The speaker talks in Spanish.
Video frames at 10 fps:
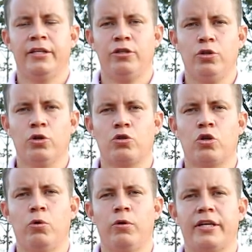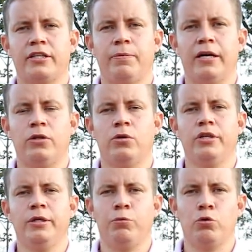dio todo el respaldo
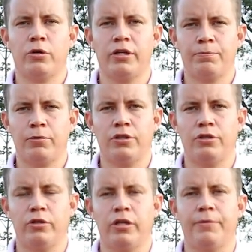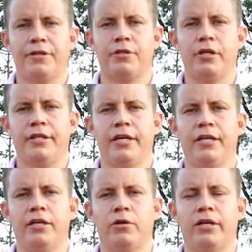y puso a disposición el personal
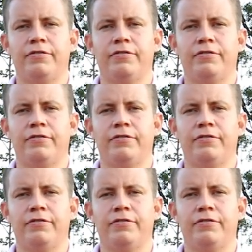técnico de la